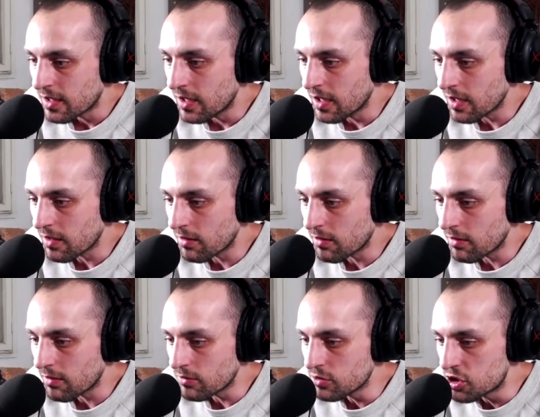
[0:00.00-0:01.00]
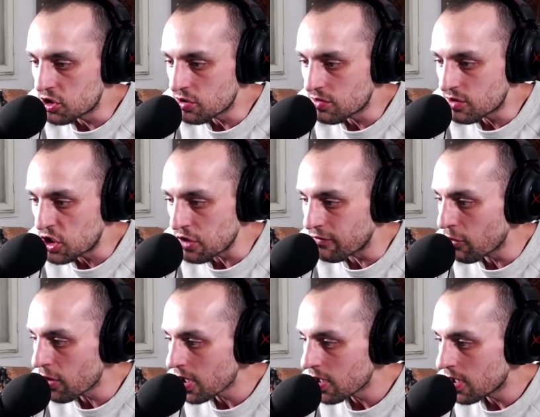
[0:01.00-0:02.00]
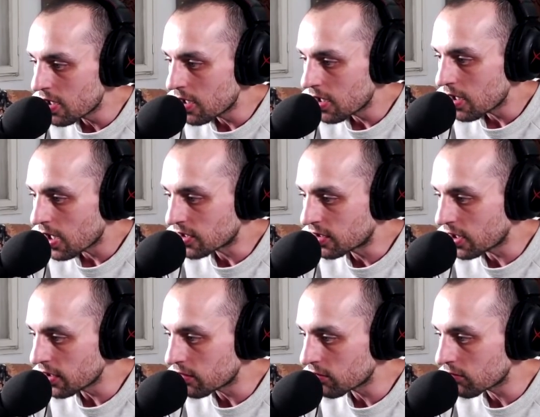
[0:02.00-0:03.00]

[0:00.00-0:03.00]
Э, чего? Открыть...